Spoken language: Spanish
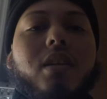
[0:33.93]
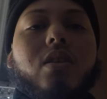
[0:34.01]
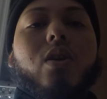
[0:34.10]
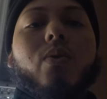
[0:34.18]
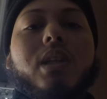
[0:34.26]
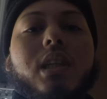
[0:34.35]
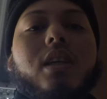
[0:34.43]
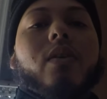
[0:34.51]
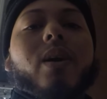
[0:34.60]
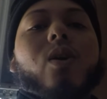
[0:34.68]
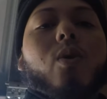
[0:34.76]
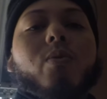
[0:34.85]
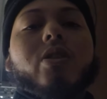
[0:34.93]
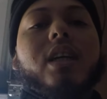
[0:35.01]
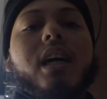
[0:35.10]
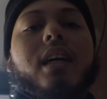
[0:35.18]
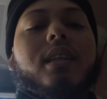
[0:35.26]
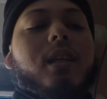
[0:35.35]
Se lo voy a enseñar ahora cómo se
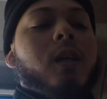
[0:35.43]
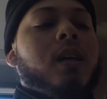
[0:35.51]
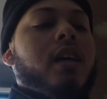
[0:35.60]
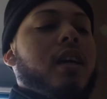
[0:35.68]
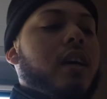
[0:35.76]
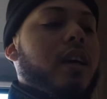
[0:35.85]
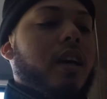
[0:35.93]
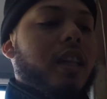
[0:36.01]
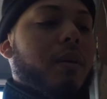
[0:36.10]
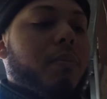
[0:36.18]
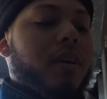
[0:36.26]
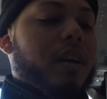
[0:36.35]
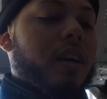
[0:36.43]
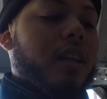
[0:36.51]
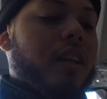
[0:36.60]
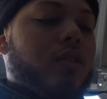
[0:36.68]
hace y que también queda.